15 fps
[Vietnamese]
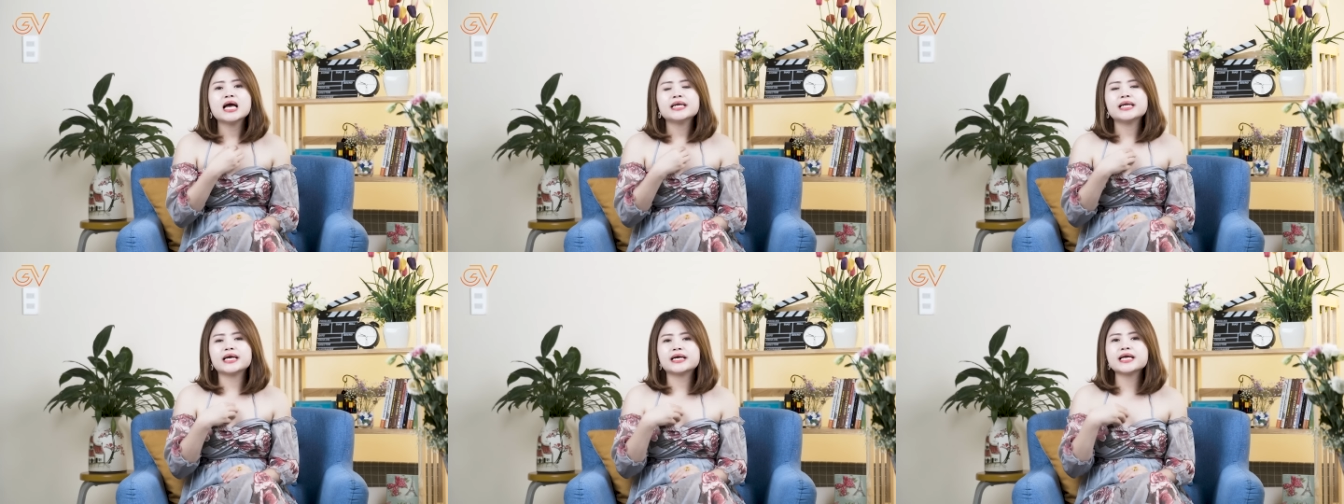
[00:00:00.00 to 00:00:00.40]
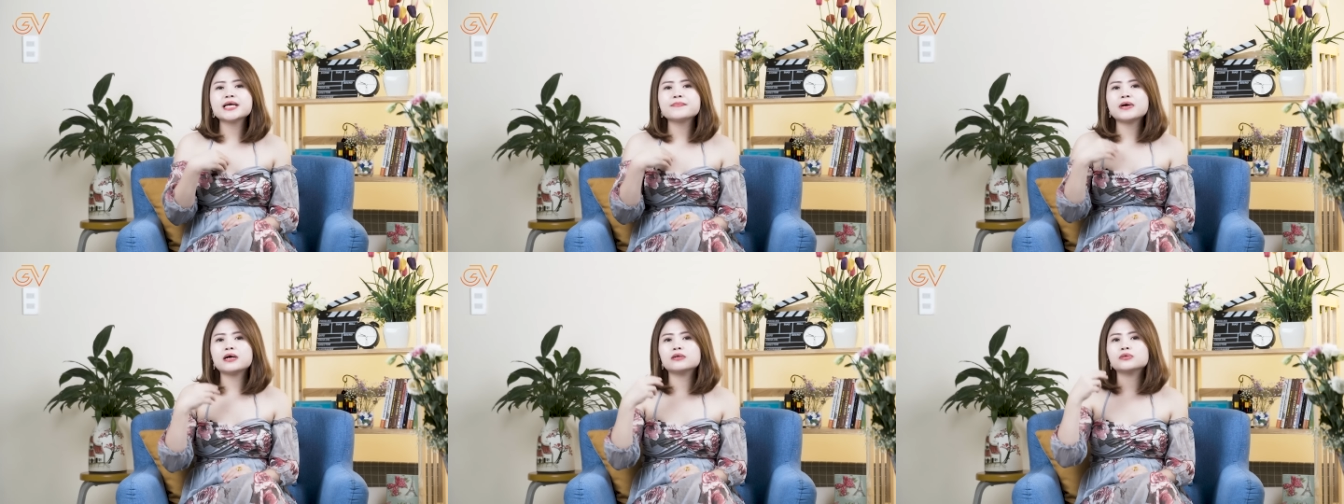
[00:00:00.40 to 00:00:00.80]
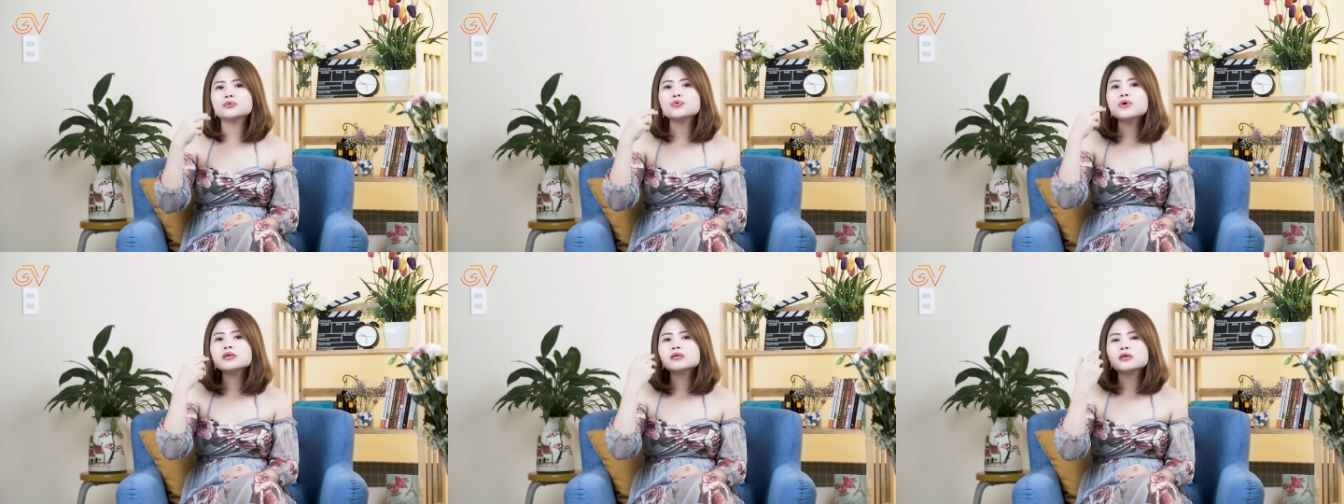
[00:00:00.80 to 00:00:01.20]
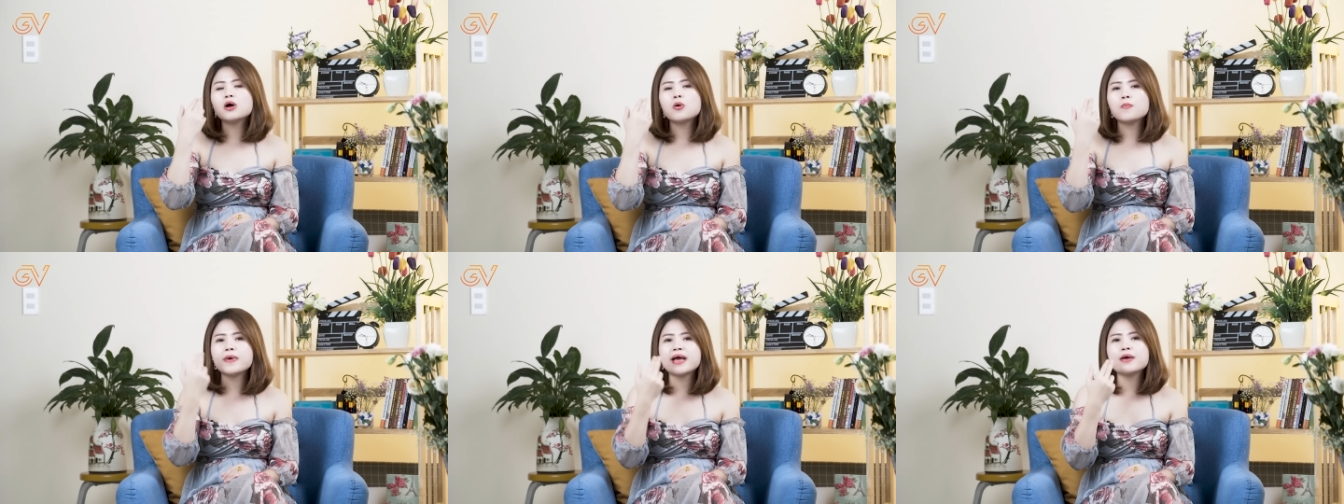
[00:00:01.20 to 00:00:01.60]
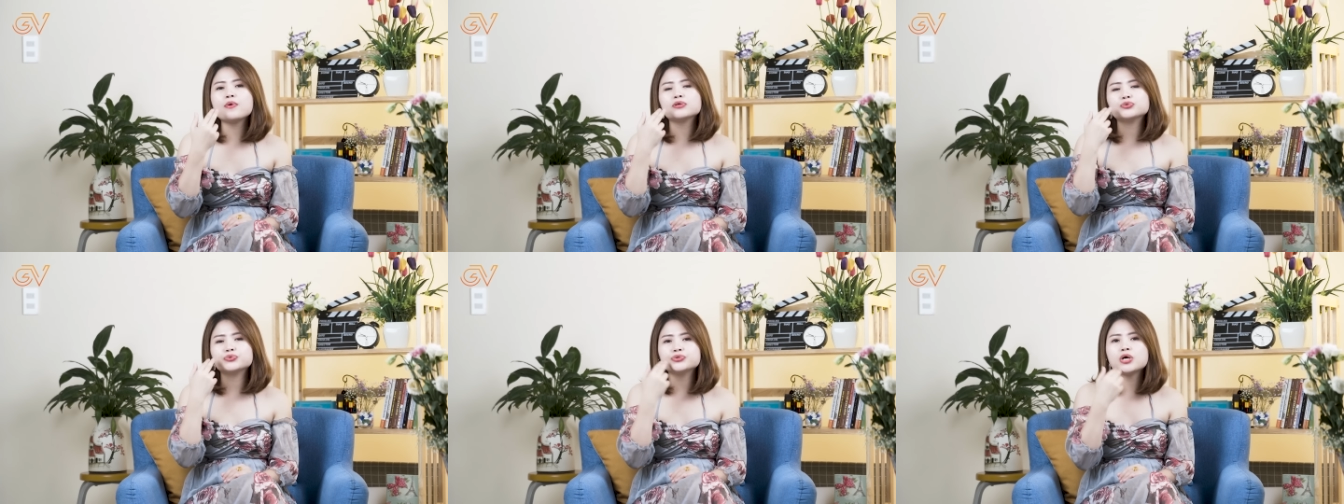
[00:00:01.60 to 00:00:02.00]
để khi mà nuốt cậu bé
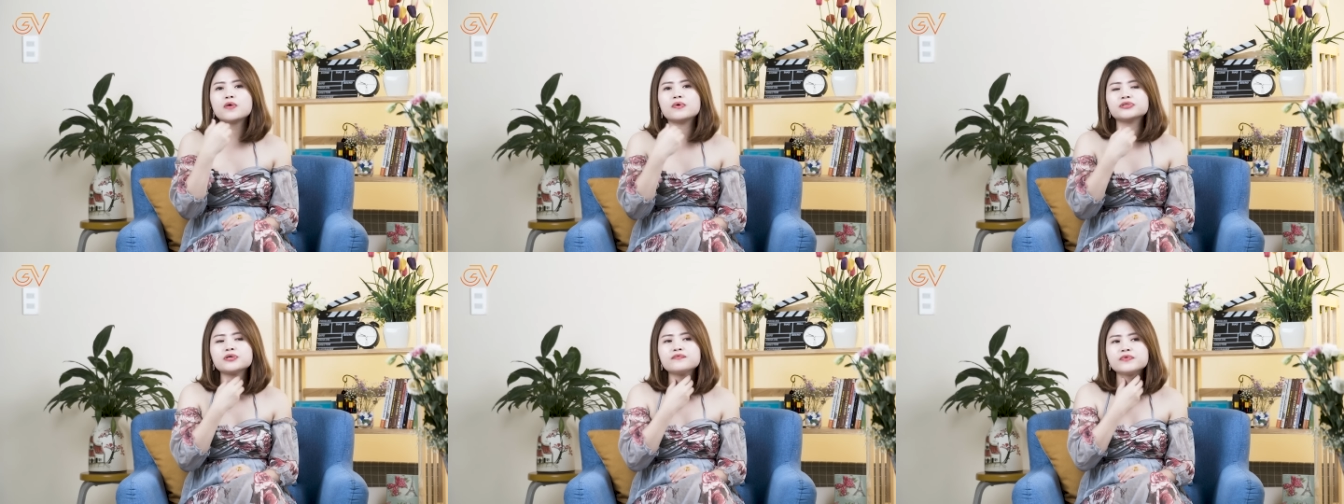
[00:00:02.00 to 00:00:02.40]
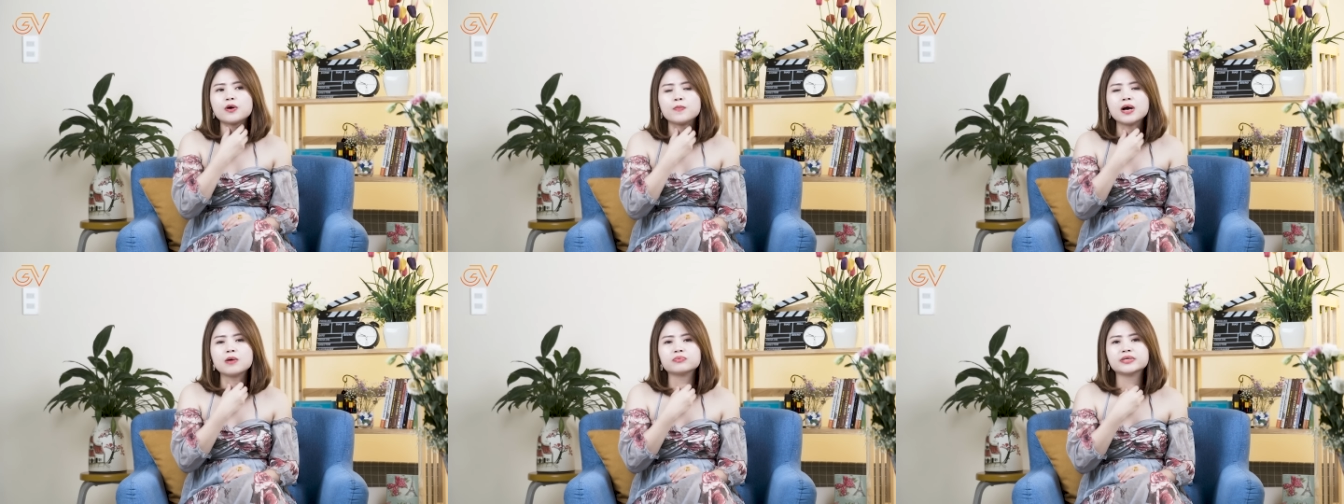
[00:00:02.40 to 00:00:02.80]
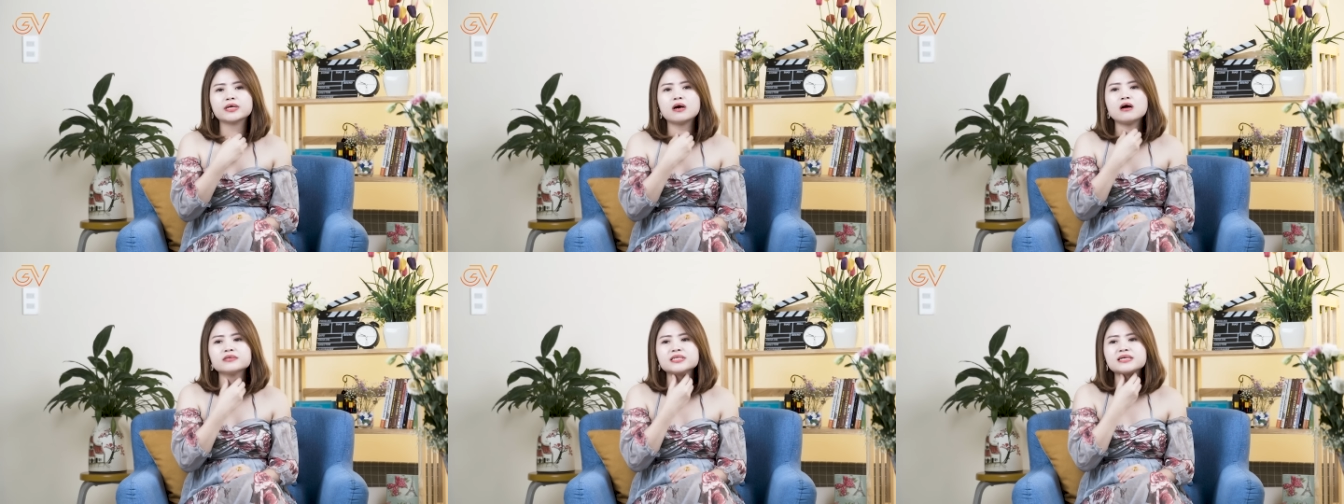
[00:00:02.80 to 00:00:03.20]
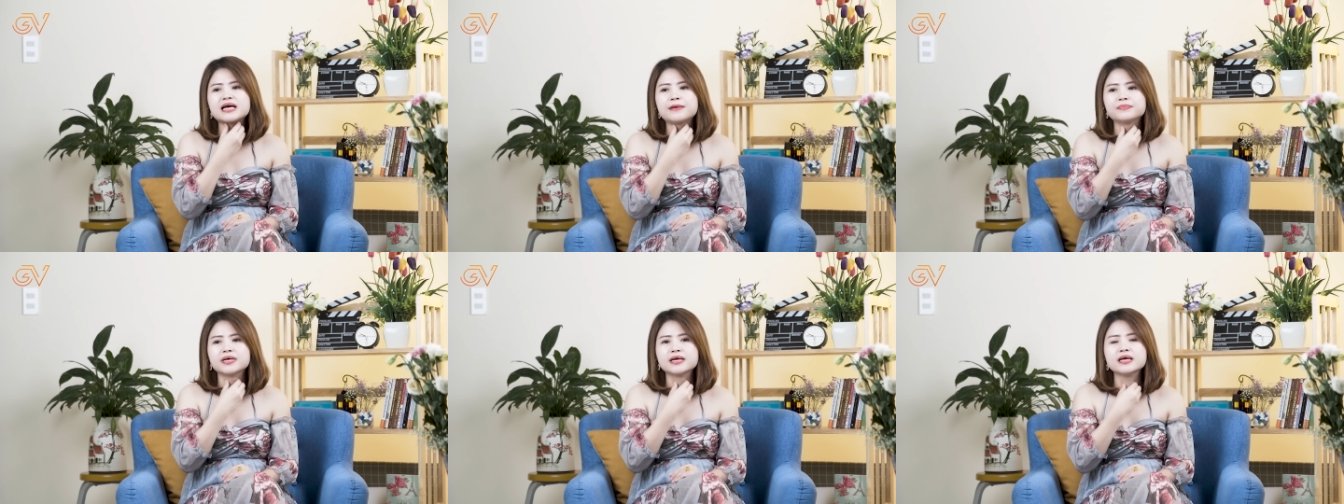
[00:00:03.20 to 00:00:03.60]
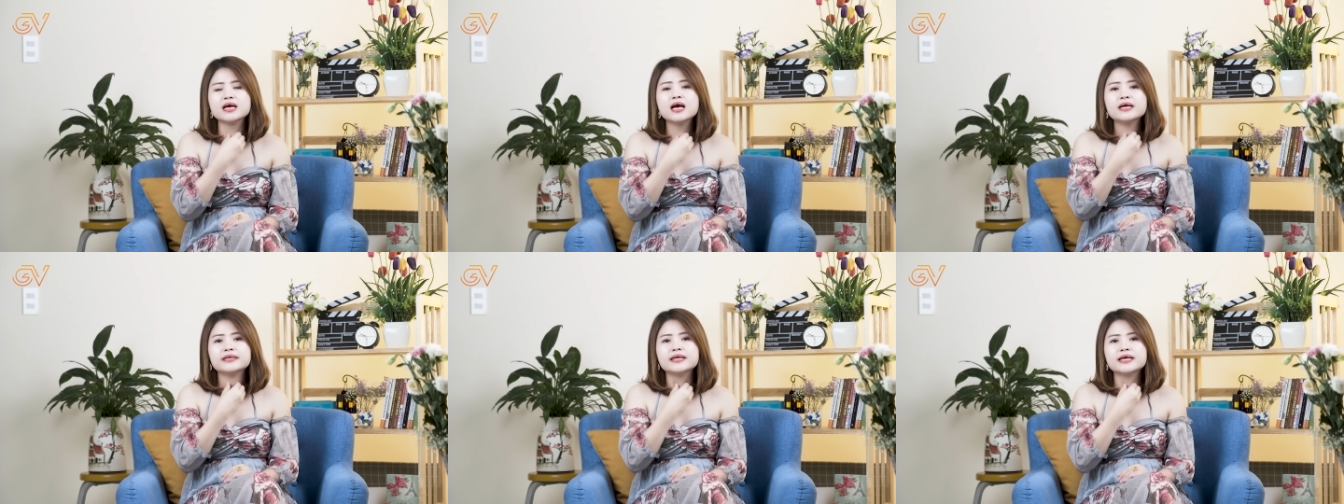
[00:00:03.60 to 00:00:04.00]
hoặc chú nhỏ vào trong vòng họng thì họ sẽ cảm thấy
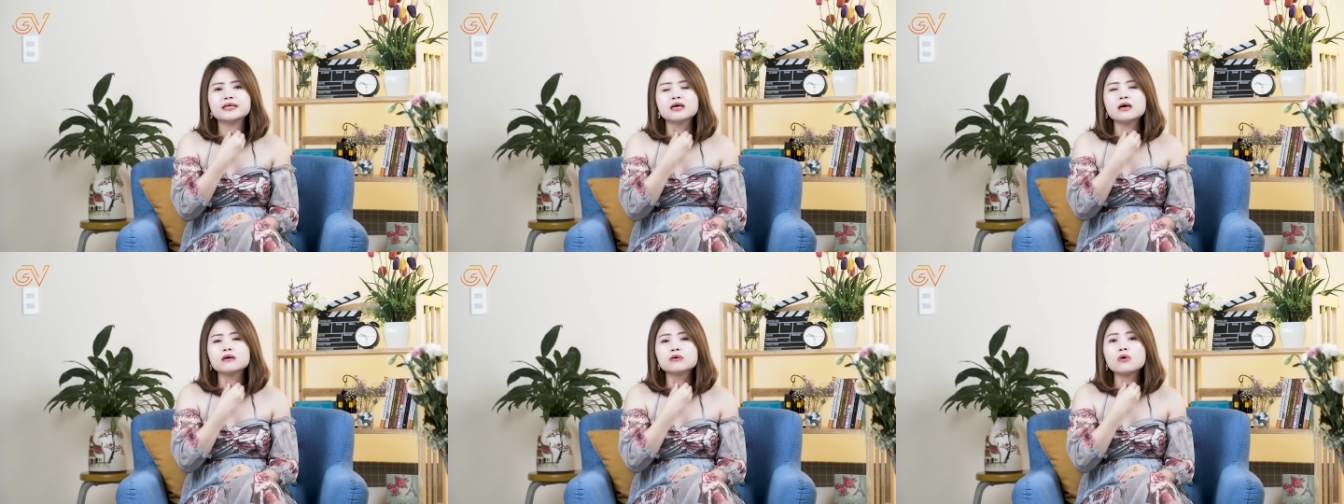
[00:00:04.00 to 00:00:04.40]
đến uh,